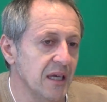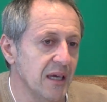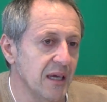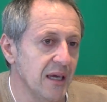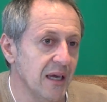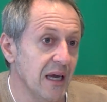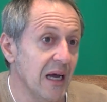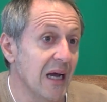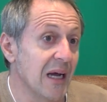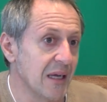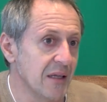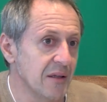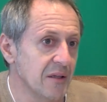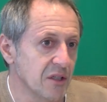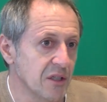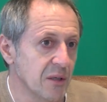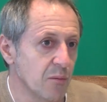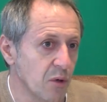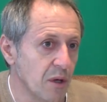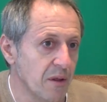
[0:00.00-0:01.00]
eh,
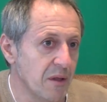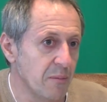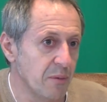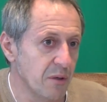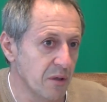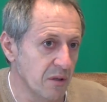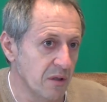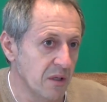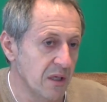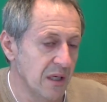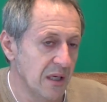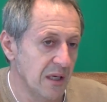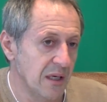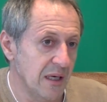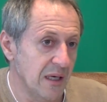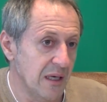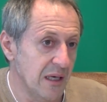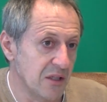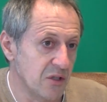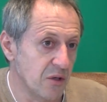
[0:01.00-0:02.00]
agentes del municipio,
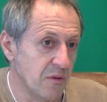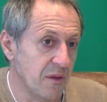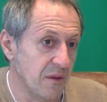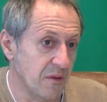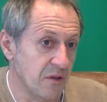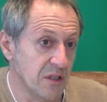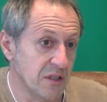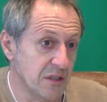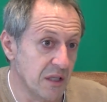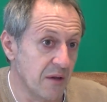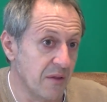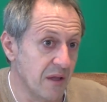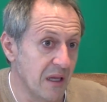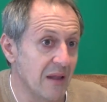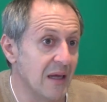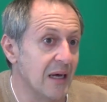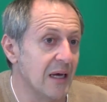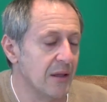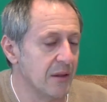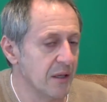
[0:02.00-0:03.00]
eh, asociaciones de tercera
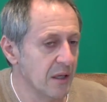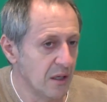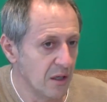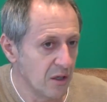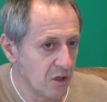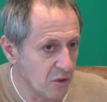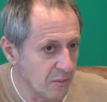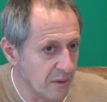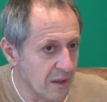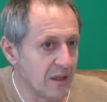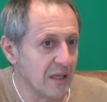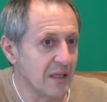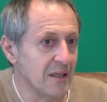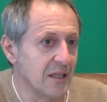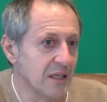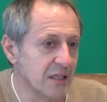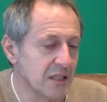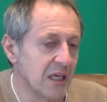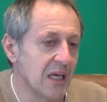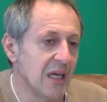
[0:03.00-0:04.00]
edad,
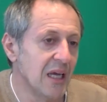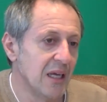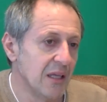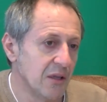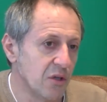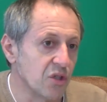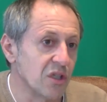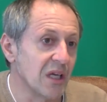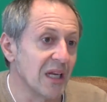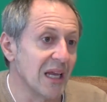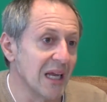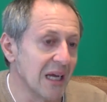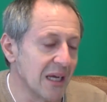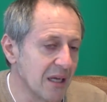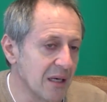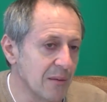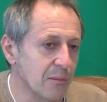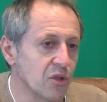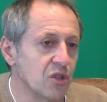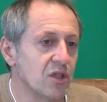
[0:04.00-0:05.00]
comerciantes. Entonces ahora ya
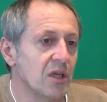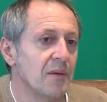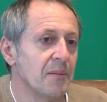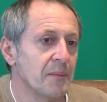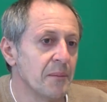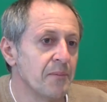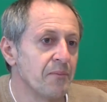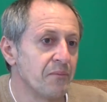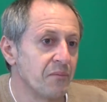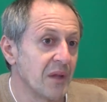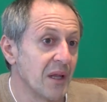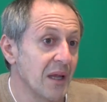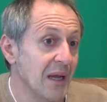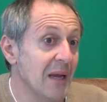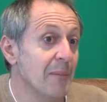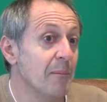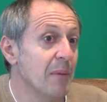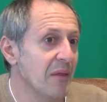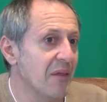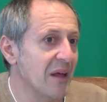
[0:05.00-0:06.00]
queremos
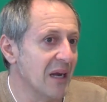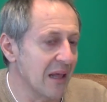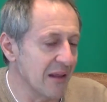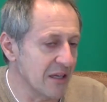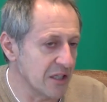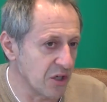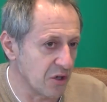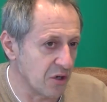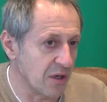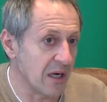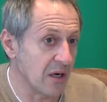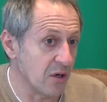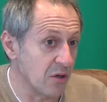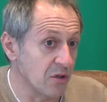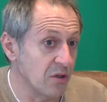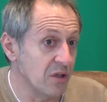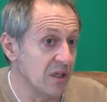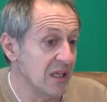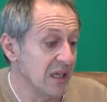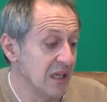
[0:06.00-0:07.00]
empezar a desarrollarlo,
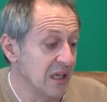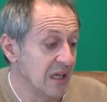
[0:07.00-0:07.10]
¿no?